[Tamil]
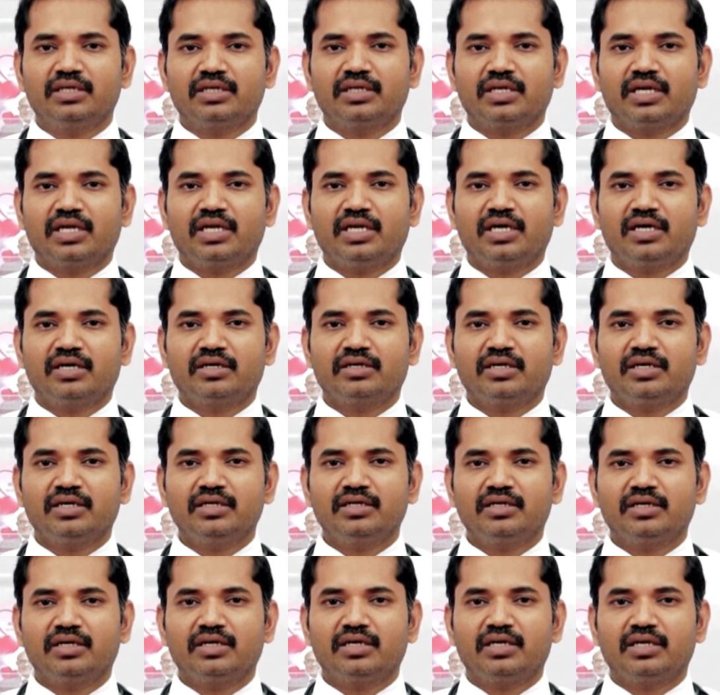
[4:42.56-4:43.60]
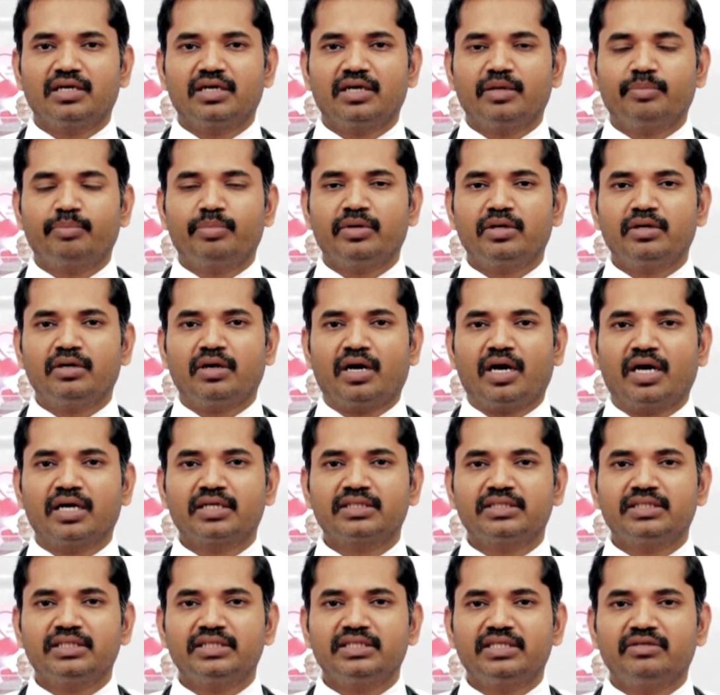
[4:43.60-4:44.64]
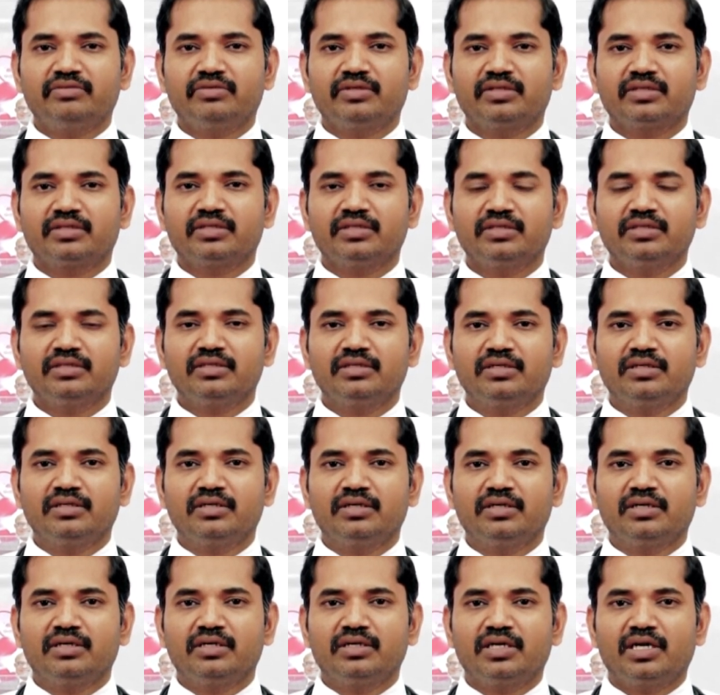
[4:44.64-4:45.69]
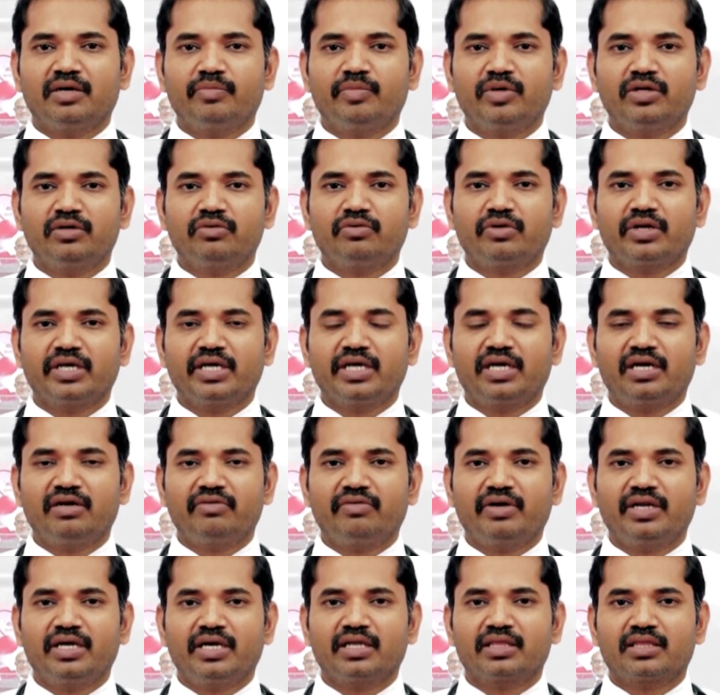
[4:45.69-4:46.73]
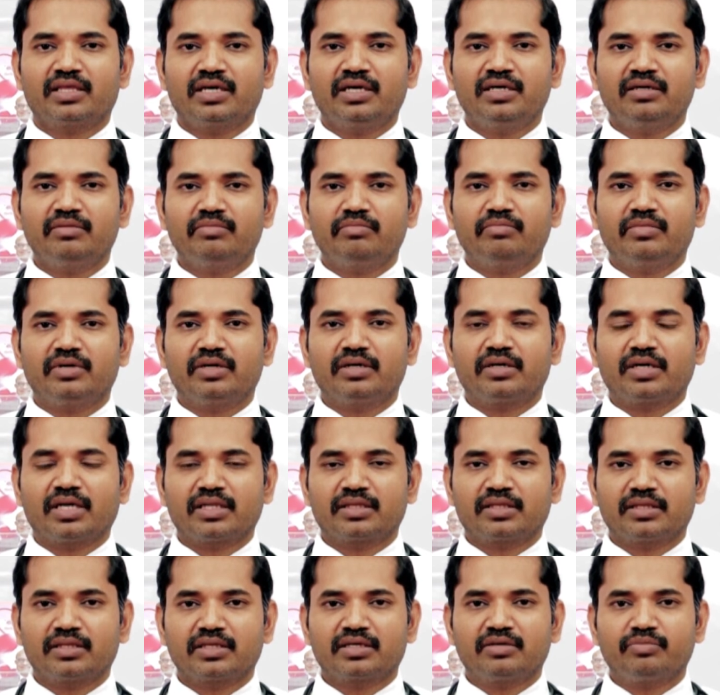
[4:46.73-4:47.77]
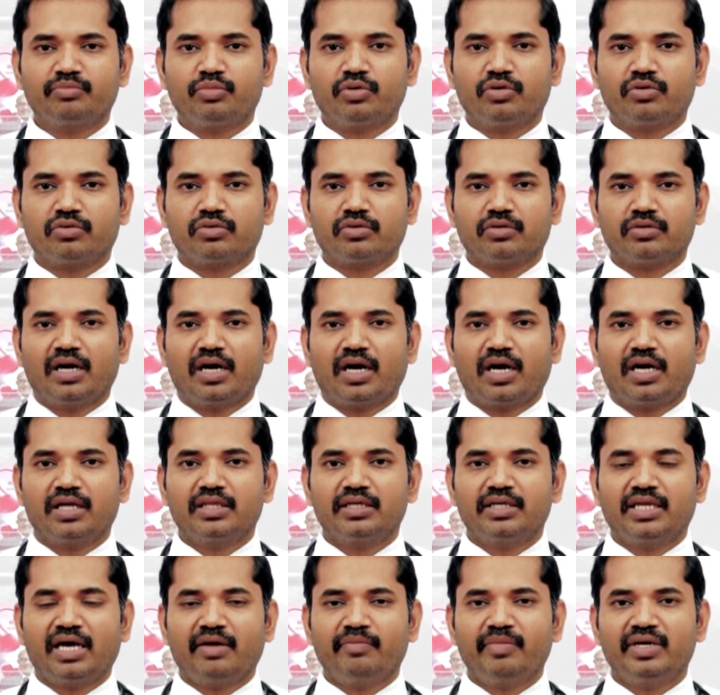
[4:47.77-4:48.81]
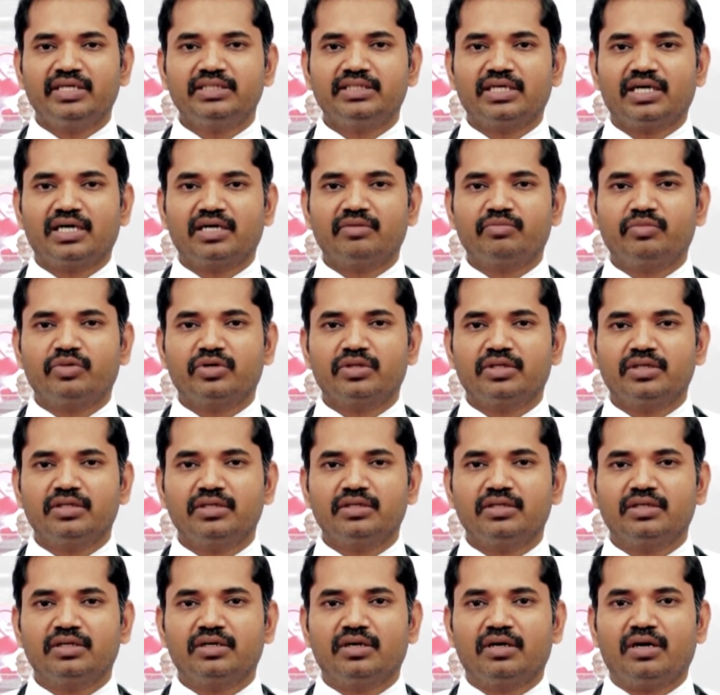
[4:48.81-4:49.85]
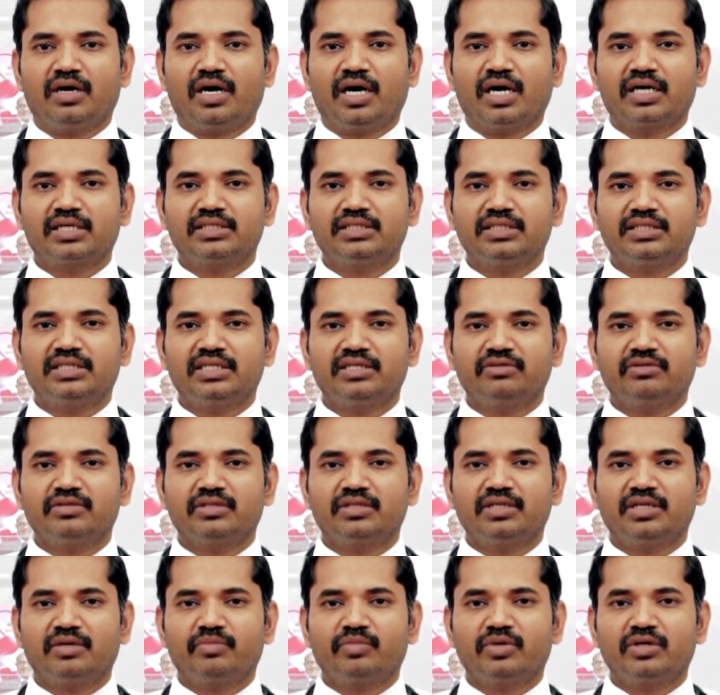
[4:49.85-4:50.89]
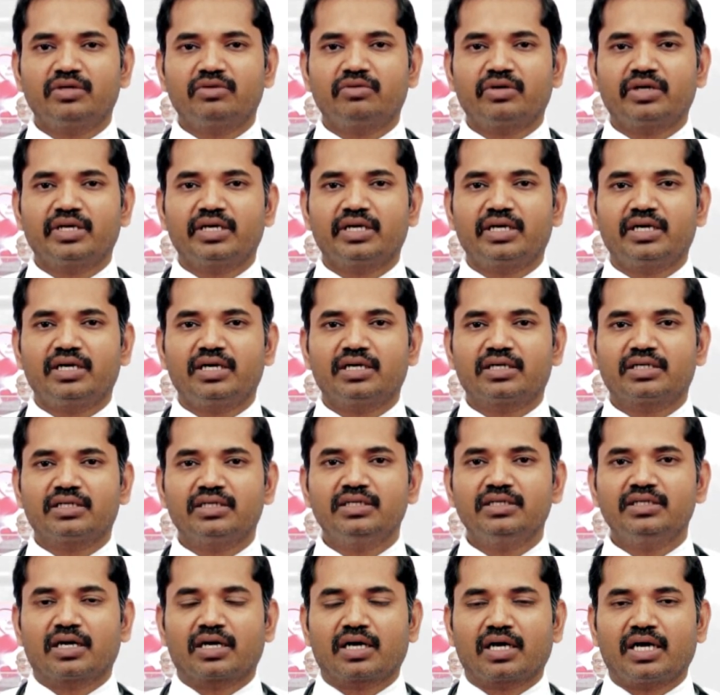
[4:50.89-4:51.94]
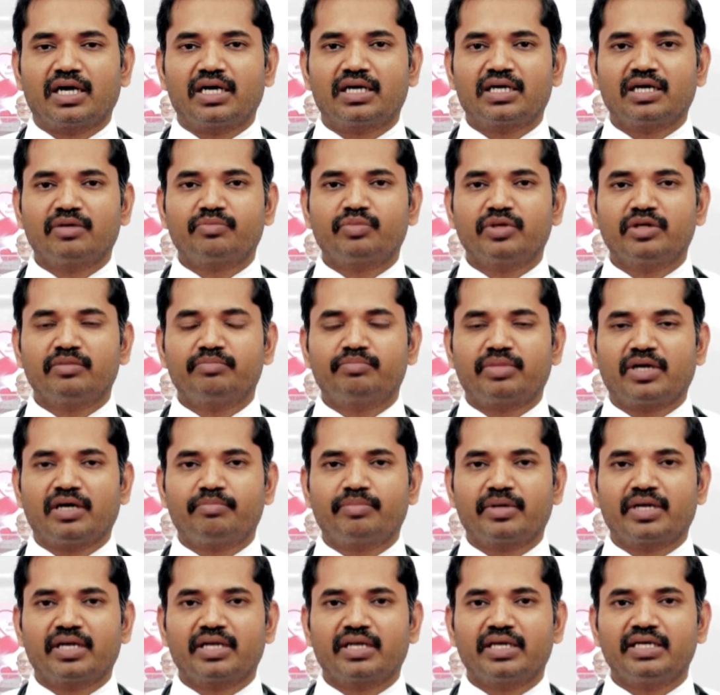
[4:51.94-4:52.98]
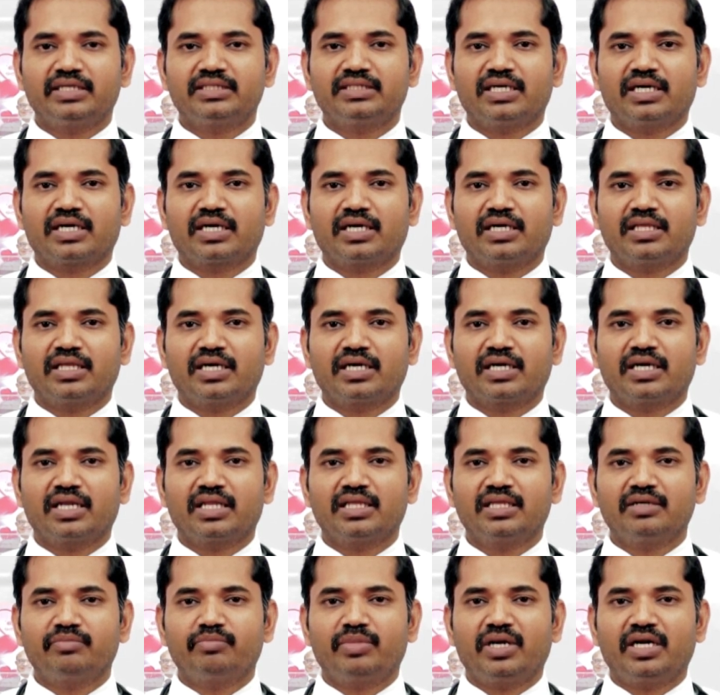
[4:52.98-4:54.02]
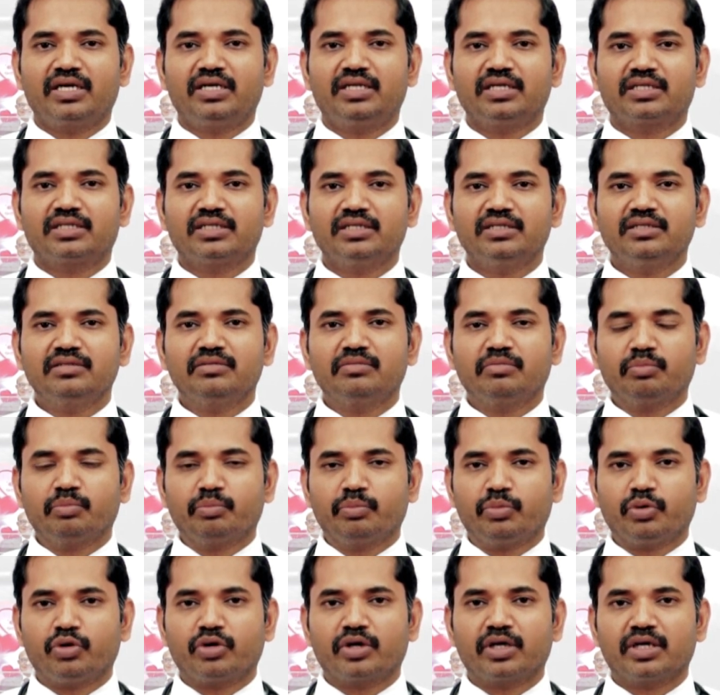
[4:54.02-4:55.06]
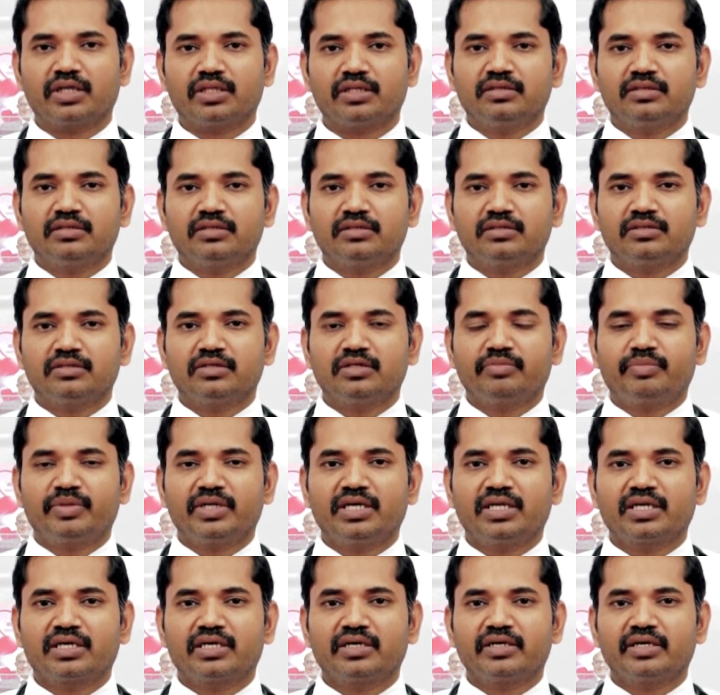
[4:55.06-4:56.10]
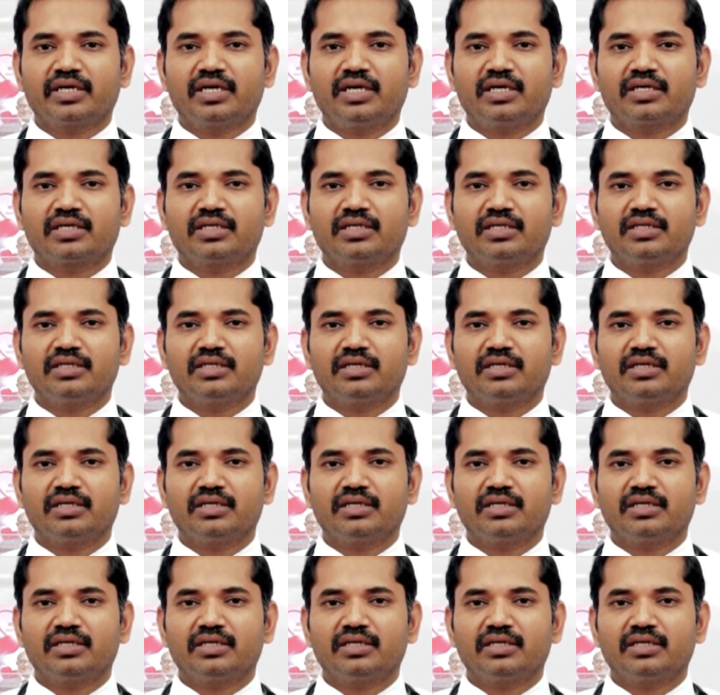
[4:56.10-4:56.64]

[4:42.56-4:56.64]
என்ன ஆகுனா இப்போ ஆக்சிஜன் வந்து நம்ம நுரையீரல் வழியாக தான் ரத்தத்துக்கு போகணும் அது டேமேஜ் ஆகும்போது ஆக்சிஜன் வந்து நம்ம நுரையீரலுக்கு கரெக்டாக போய் ப்ராப்பராக ரீச் ஆகாது அங்கேருந்து பிளட்டுக்கு போகாது ஸோ இப்படி இருக்க எங்களுக்கு